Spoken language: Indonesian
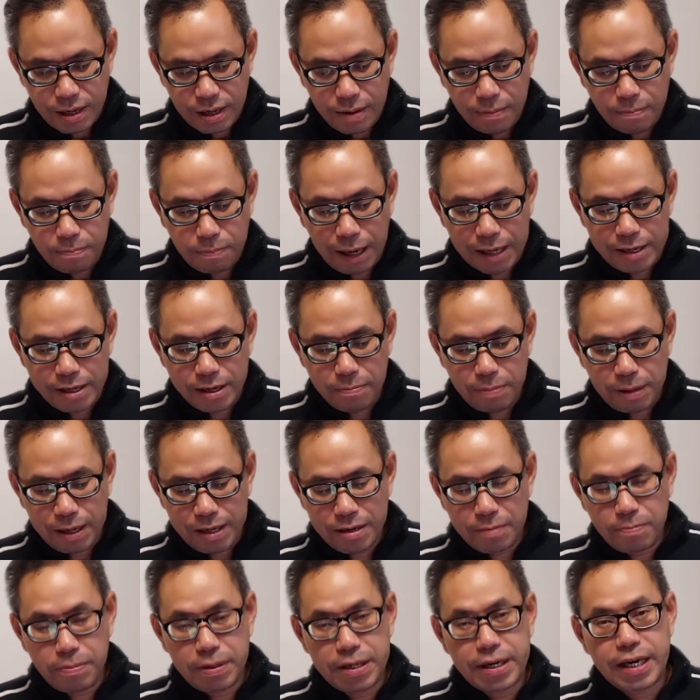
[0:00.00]

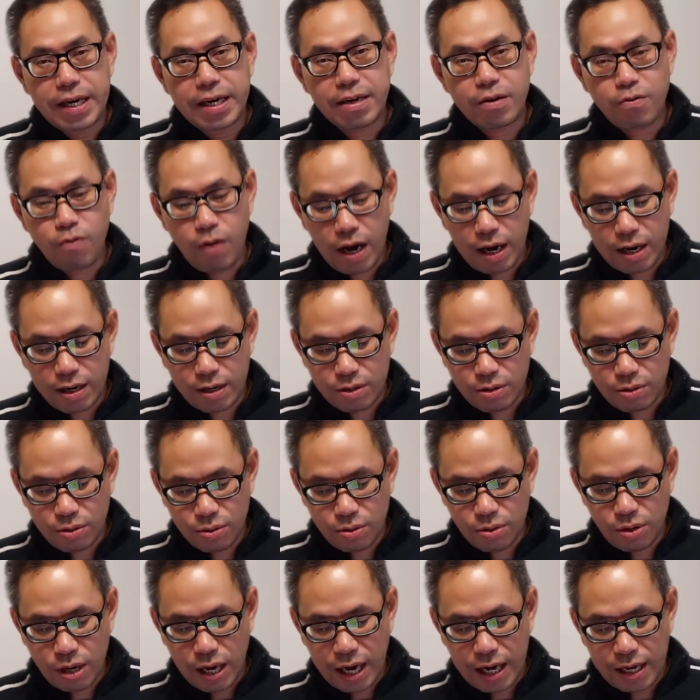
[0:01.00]
Pagi-pagi benar
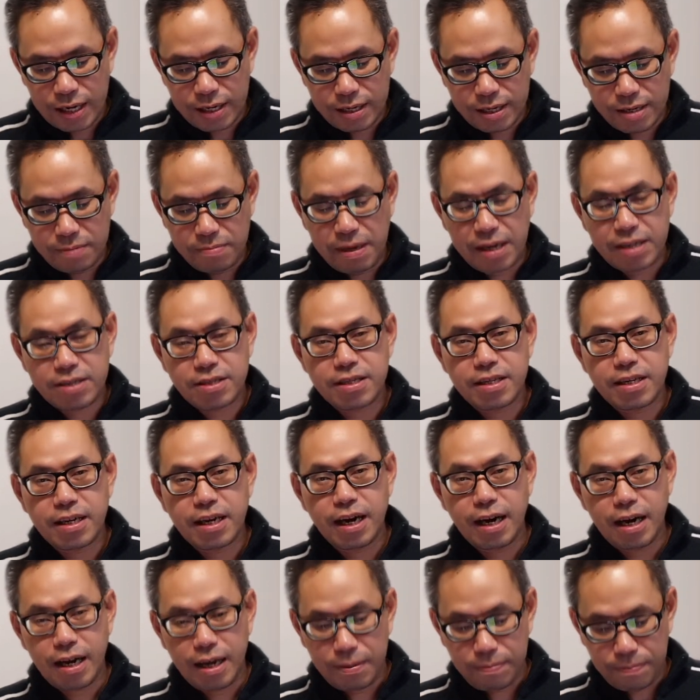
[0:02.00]
waktu hari masih
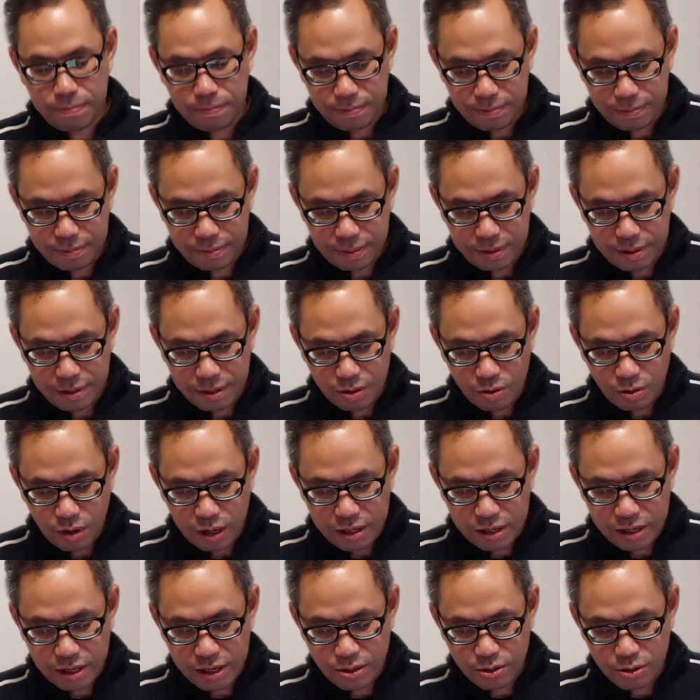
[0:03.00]
gelap,
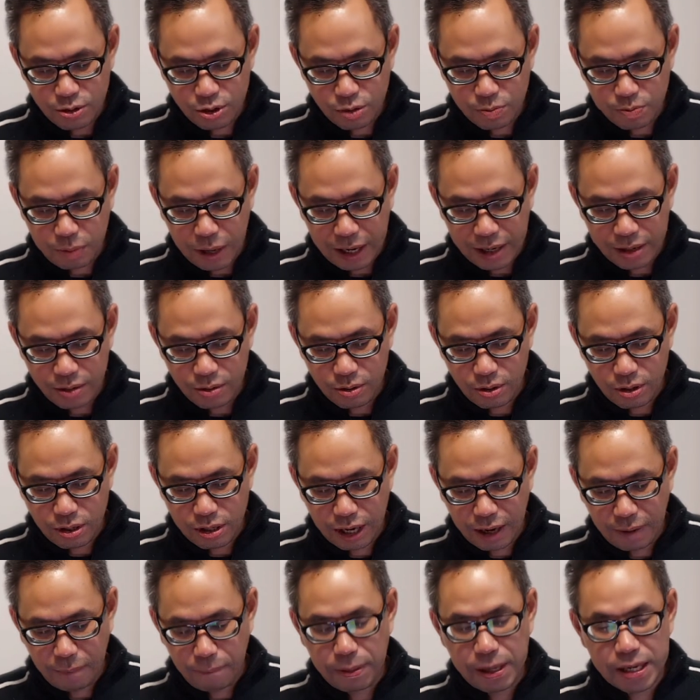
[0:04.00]
Tuhan Yesus bangun
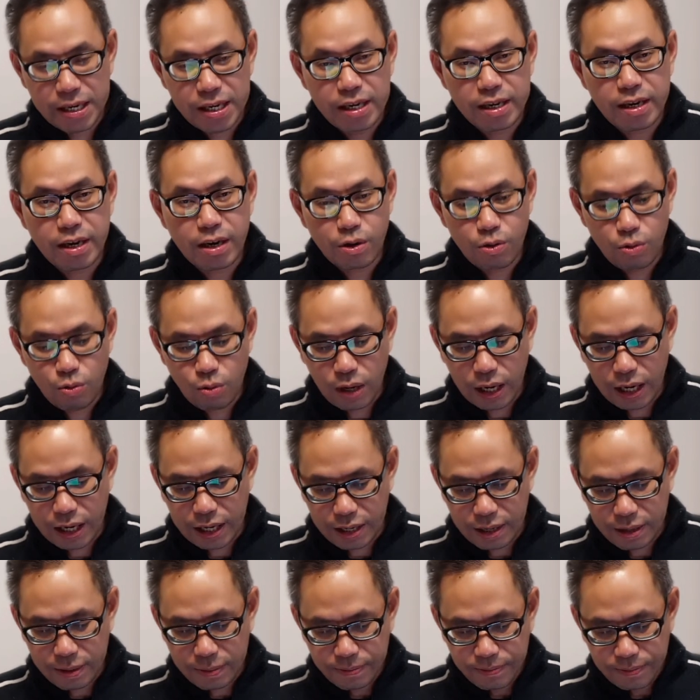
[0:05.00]
dan pergi
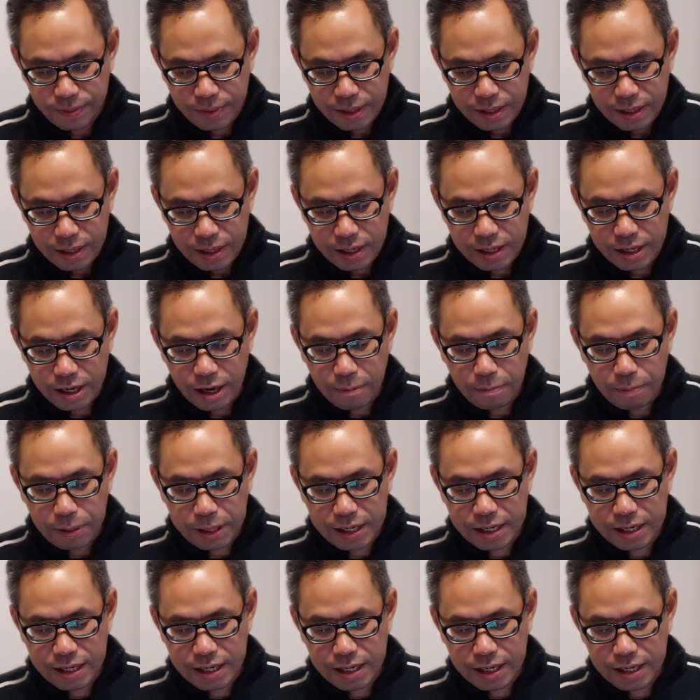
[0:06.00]
keluar. Ia
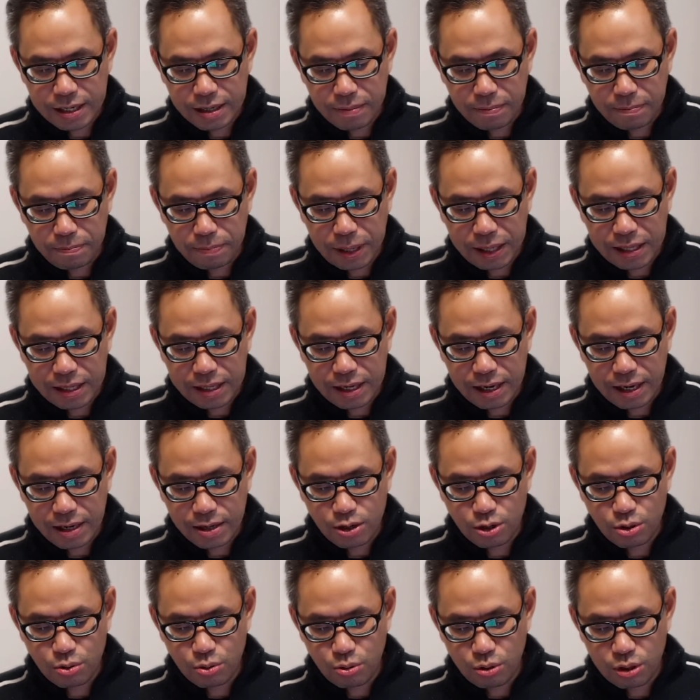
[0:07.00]
pergi ke tempat yang
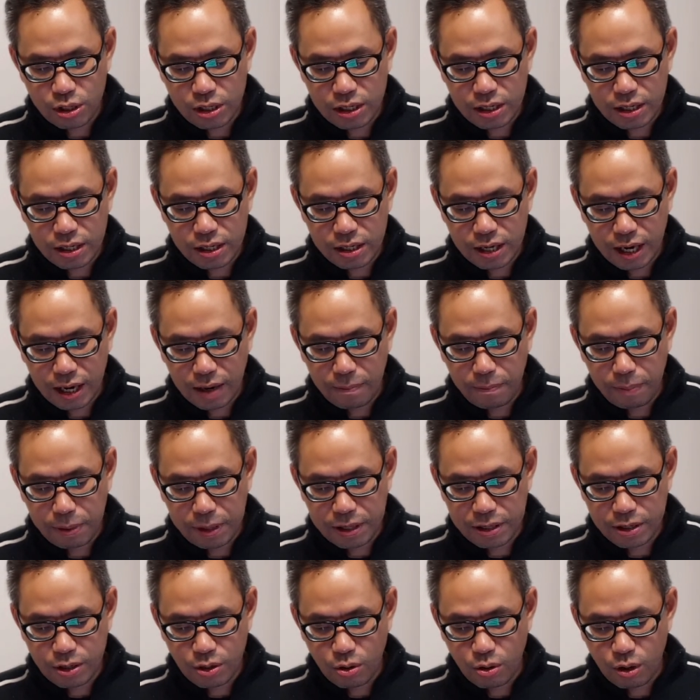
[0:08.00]
sunyi dan
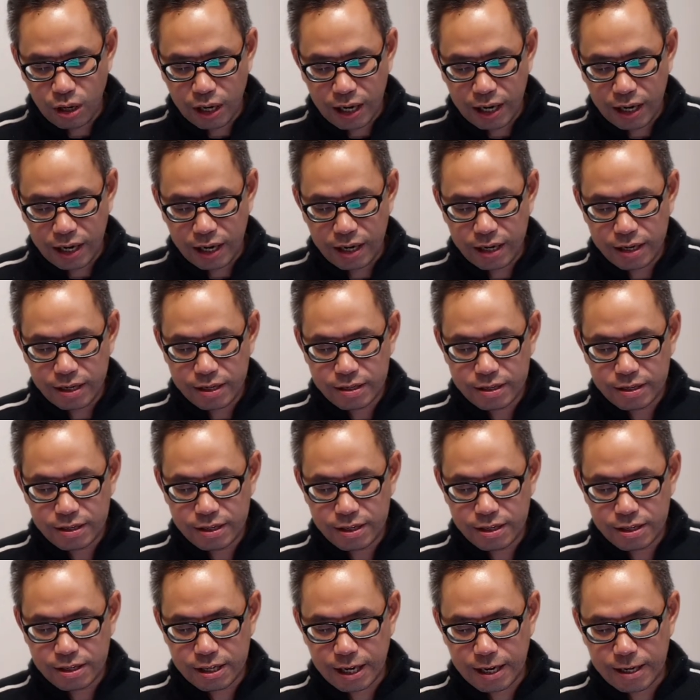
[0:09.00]
berdoa
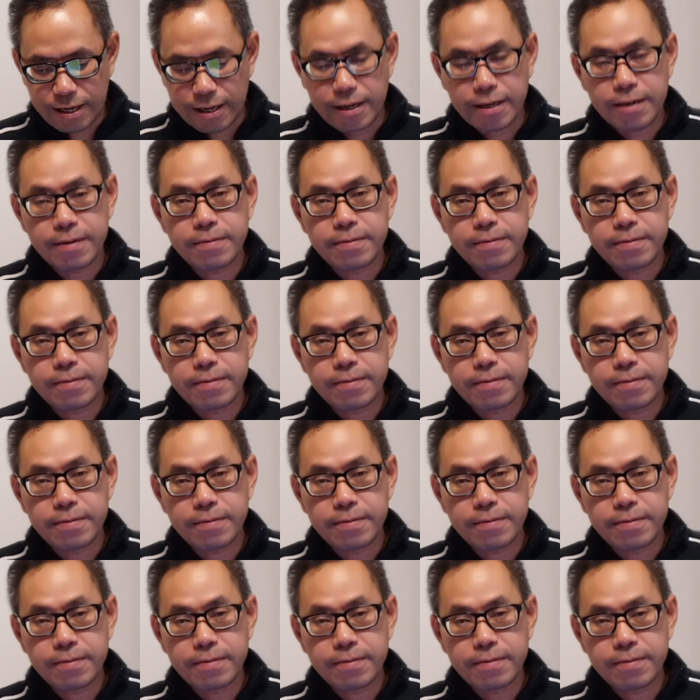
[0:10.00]
di sana.